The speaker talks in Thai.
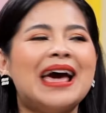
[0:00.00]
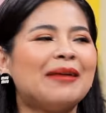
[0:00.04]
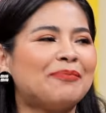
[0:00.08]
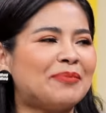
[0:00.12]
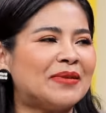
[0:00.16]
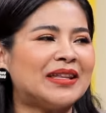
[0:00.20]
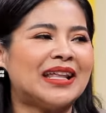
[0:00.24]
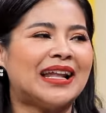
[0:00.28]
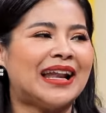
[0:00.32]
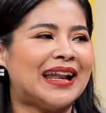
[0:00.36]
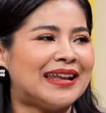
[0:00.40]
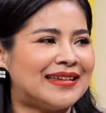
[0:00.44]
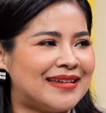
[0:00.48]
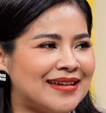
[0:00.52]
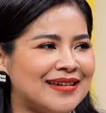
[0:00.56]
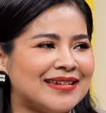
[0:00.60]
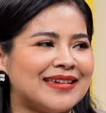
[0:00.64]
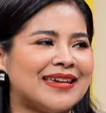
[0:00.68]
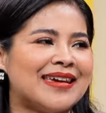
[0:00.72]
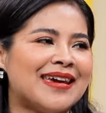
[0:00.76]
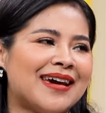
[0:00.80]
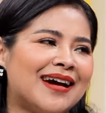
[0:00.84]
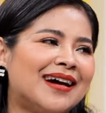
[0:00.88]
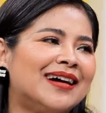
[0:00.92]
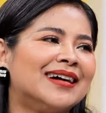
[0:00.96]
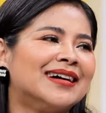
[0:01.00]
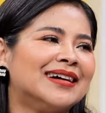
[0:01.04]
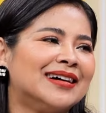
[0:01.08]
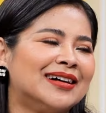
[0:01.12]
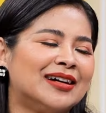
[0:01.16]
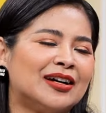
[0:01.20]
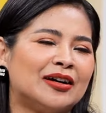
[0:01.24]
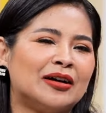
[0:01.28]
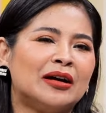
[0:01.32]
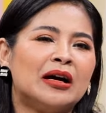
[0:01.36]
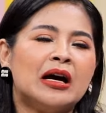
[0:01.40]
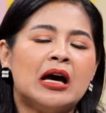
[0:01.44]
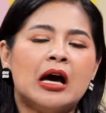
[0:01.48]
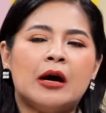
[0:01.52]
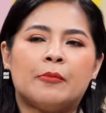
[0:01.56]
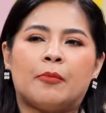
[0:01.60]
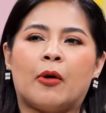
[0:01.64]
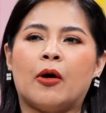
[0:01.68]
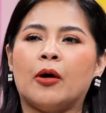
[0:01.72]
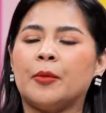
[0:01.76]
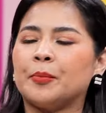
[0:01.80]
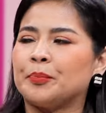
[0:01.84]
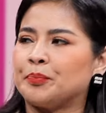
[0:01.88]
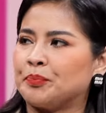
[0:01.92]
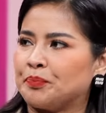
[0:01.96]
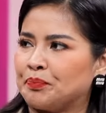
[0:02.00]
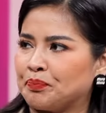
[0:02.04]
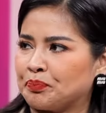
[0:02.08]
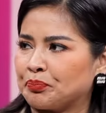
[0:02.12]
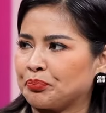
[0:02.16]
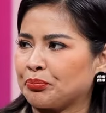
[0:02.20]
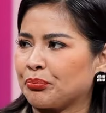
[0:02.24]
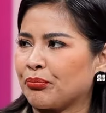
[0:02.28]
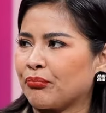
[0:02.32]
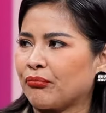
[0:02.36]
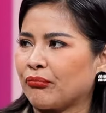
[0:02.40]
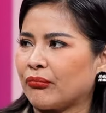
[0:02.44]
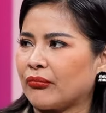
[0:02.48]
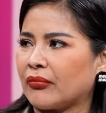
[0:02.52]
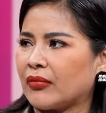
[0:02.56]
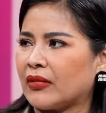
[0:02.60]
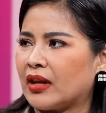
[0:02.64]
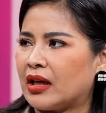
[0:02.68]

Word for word: เป็นอะไรอย่างเงี้ยเออคนก็ไม่รู้ไงคนก็คิดว่าจ้าง